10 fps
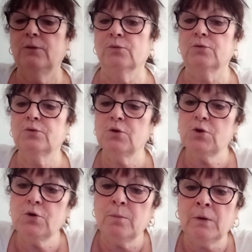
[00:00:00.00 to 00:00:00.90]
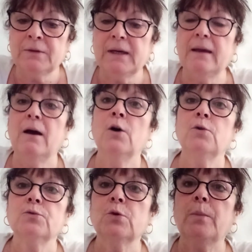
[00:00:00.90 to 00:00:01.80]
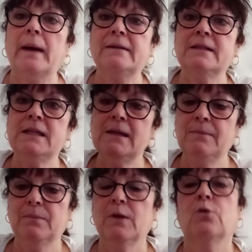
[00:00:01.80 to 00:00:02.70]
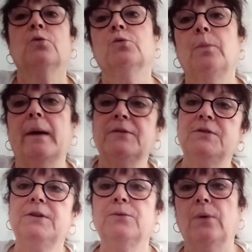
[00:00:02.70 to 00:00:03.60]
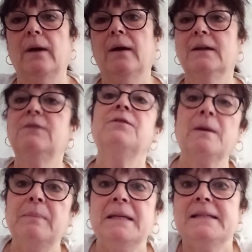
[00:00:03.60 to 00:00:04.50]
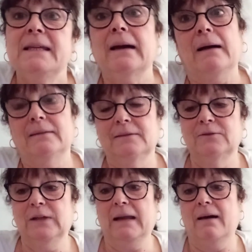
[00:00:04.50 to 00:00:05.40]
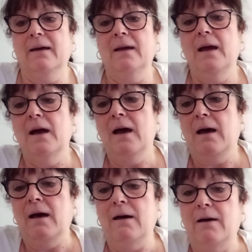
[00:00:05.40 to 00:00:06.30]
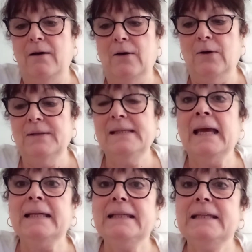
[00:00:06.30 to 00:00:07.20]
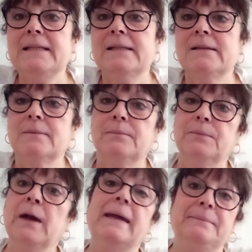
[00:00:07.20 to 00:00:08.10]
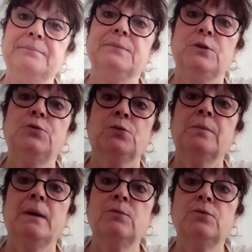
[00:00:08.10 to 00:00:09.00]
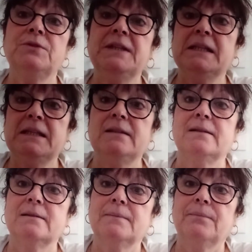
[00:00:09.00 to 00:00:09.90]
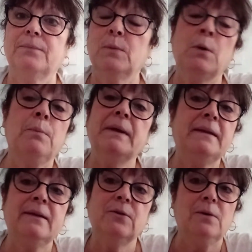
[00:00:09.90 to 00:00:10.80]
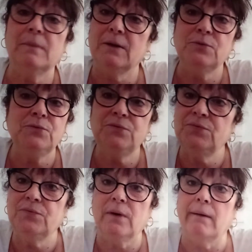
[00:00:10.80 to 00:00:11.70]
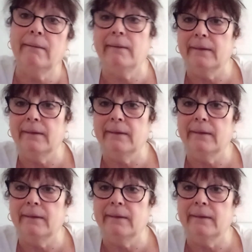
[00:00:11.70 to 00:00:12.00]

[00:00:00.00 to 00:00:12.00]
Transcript: Donc ce que je demanderais en contrepartie, en contrepartie, ouais, qui me ferait plaisir, voilà, euh, c'est un kiss. Ouais, je suis tombée amoureuse des kisses. Non, pas d'un homme, hein, du tout. Hein.